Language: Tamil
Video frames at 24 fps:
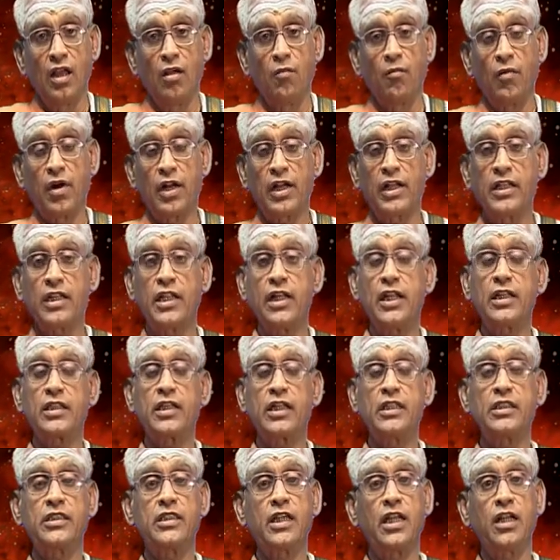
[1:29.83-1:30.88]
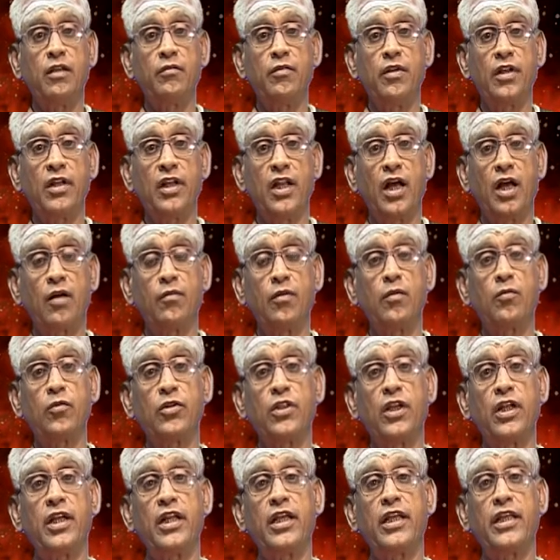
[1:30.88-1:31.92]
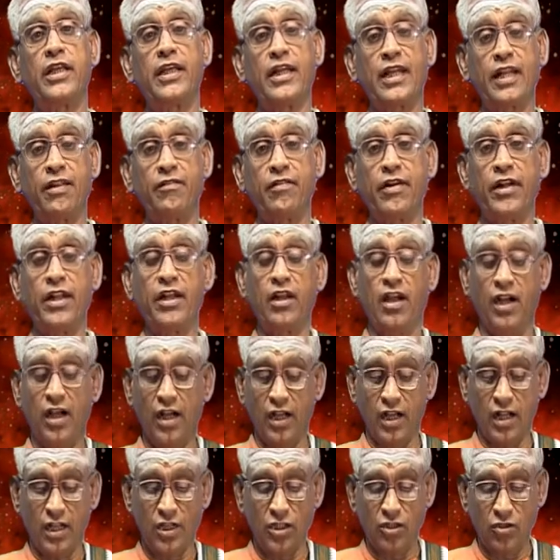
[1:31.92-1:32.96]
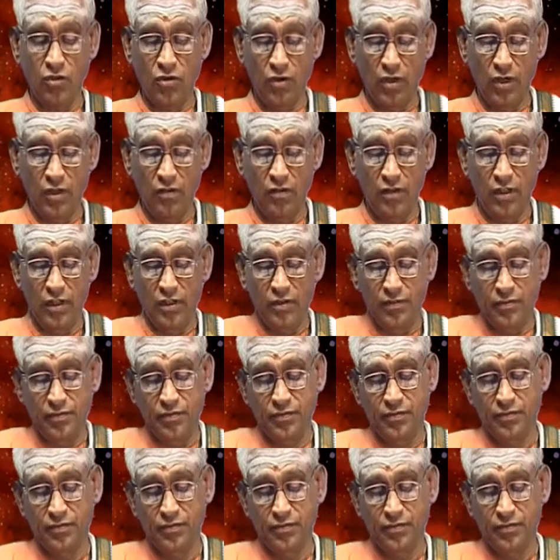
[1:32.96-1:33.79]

மனதிலே சஞ்சலம் இல்லாமல் முதல்ல இறைவனை நாட கற்றுக்கொள்ள வேண்டும்